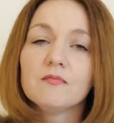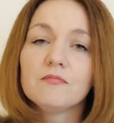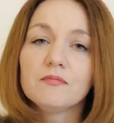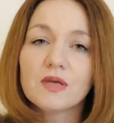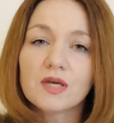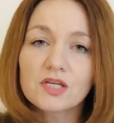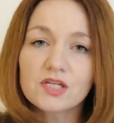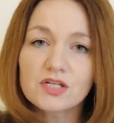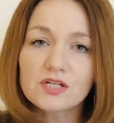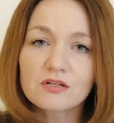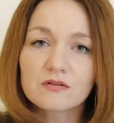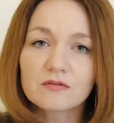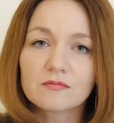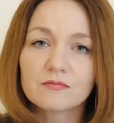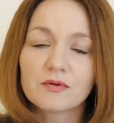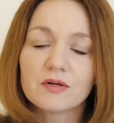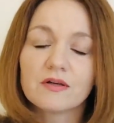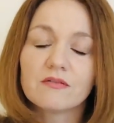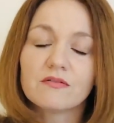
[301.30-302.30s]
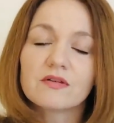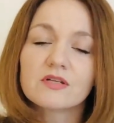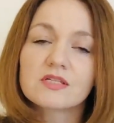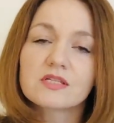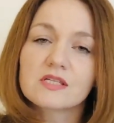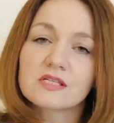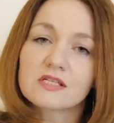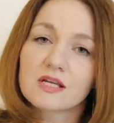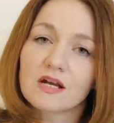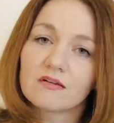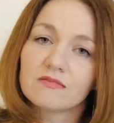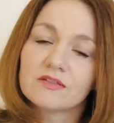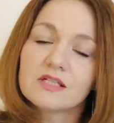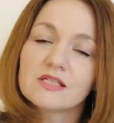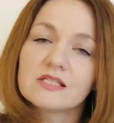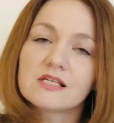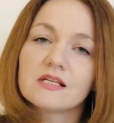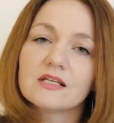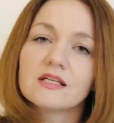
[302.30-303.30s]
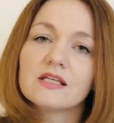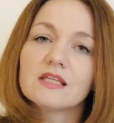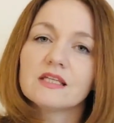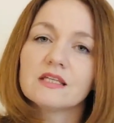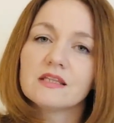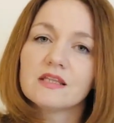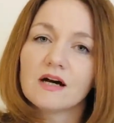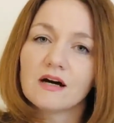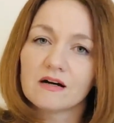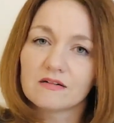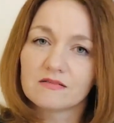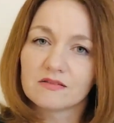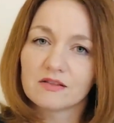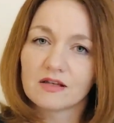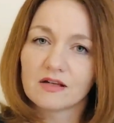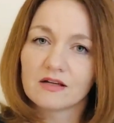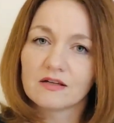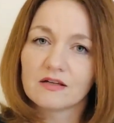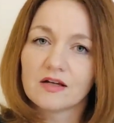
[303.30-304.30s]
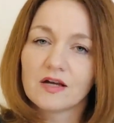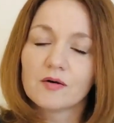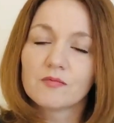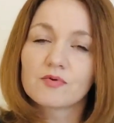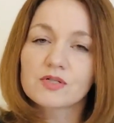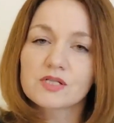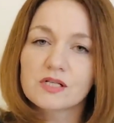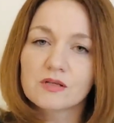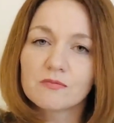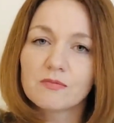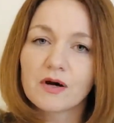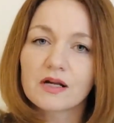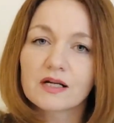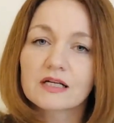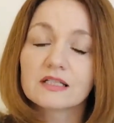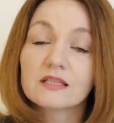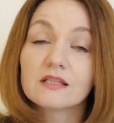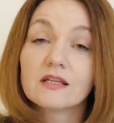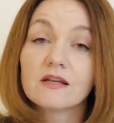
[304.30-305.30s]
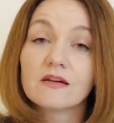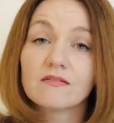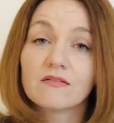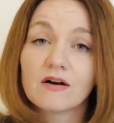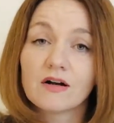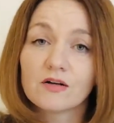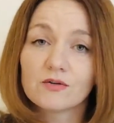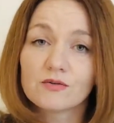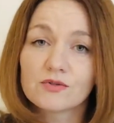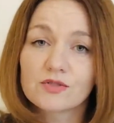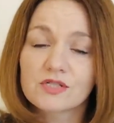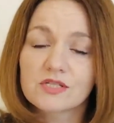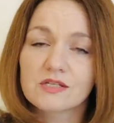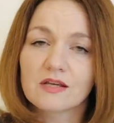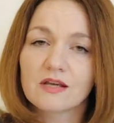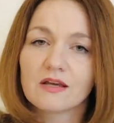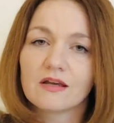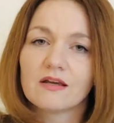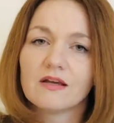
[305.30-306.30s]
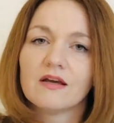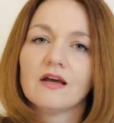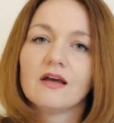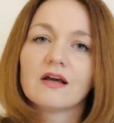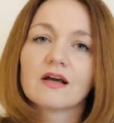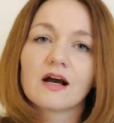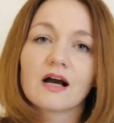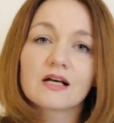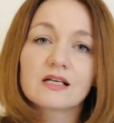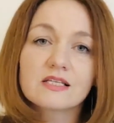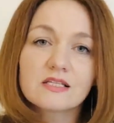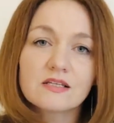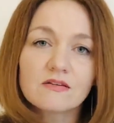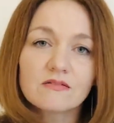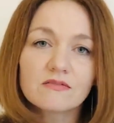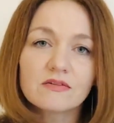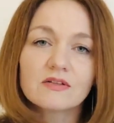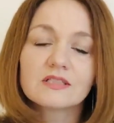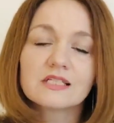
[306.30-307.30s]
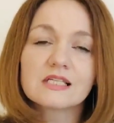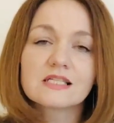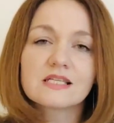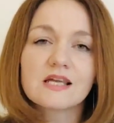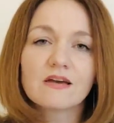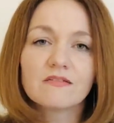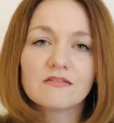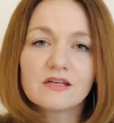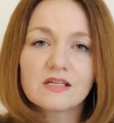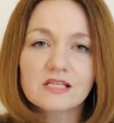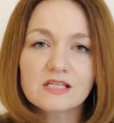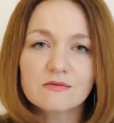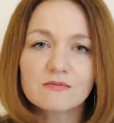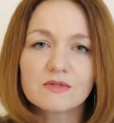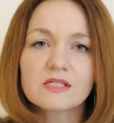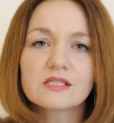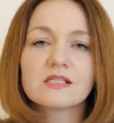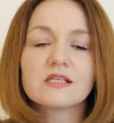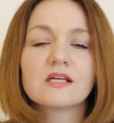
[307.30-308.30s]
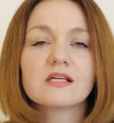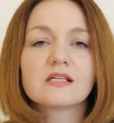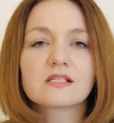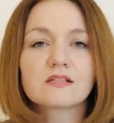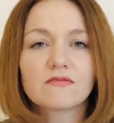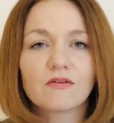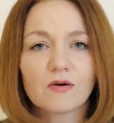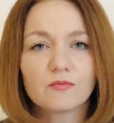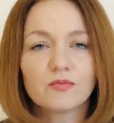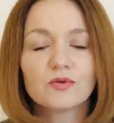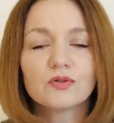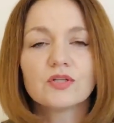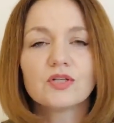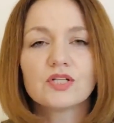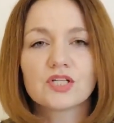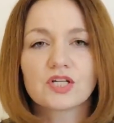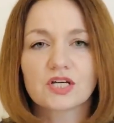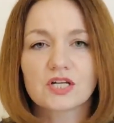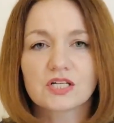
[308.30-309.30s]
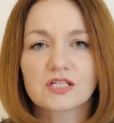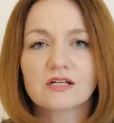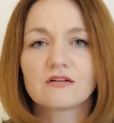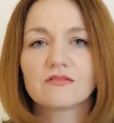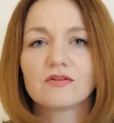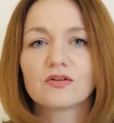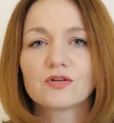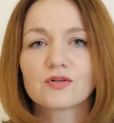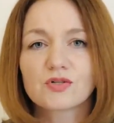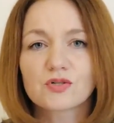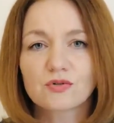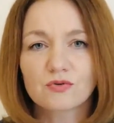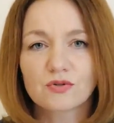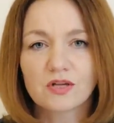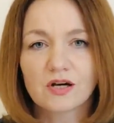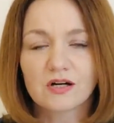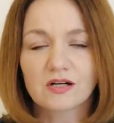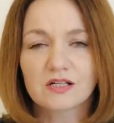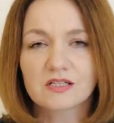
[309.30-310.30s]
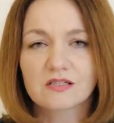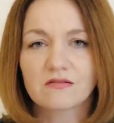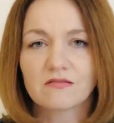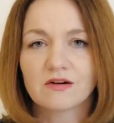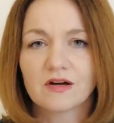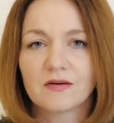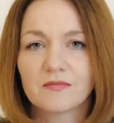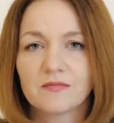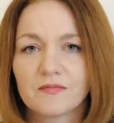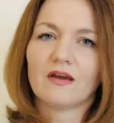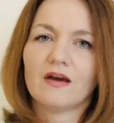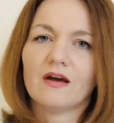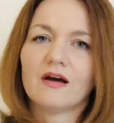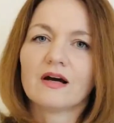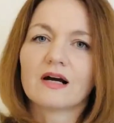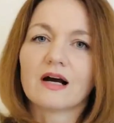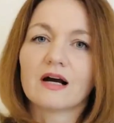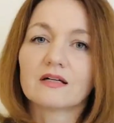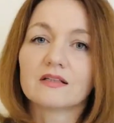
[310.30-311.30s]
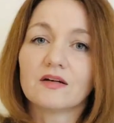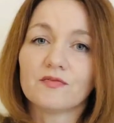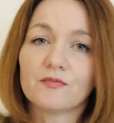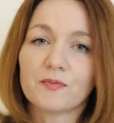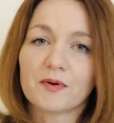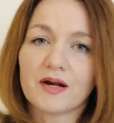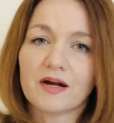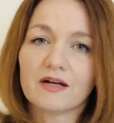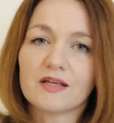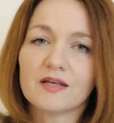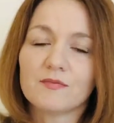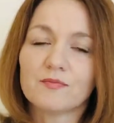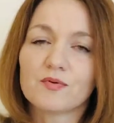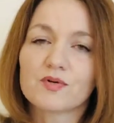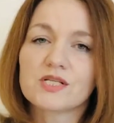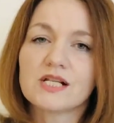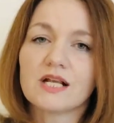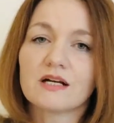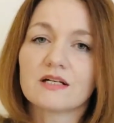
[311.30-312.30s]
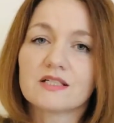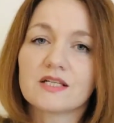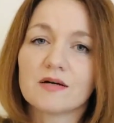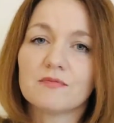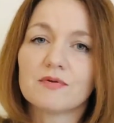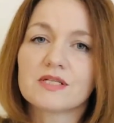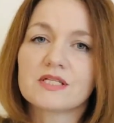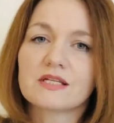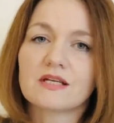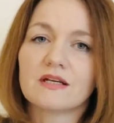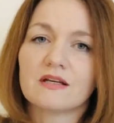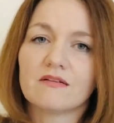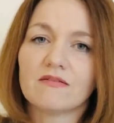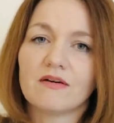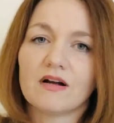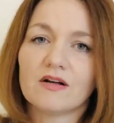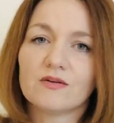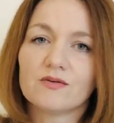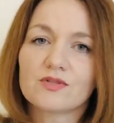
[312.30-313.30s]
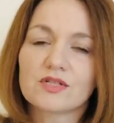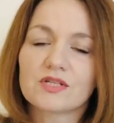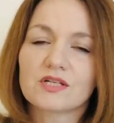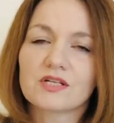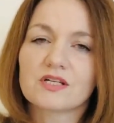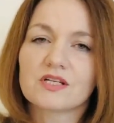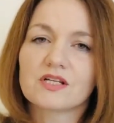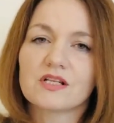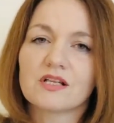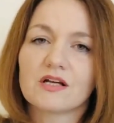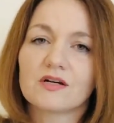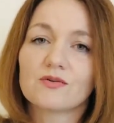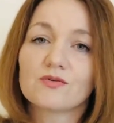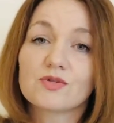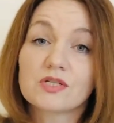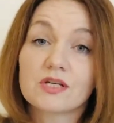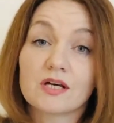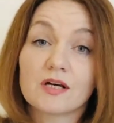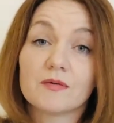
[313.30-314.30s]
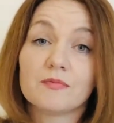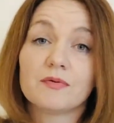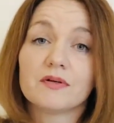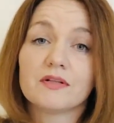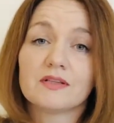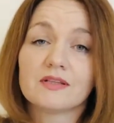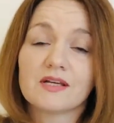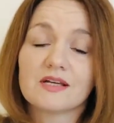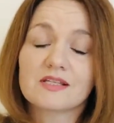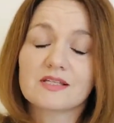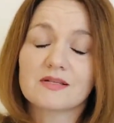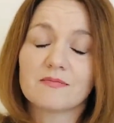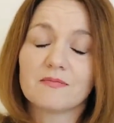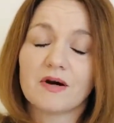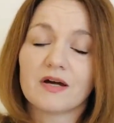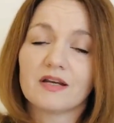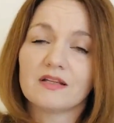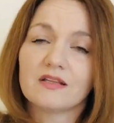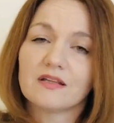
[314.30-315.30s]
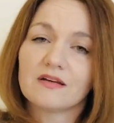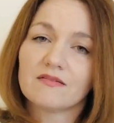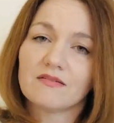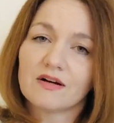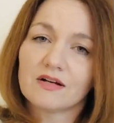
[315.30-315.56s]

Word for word: Меч появился сравнительно недавно, после бархатной революции, как символ независимости и свободы чешского государства – когда в Праге после Октябрьской революции жила русская поэтесса Марина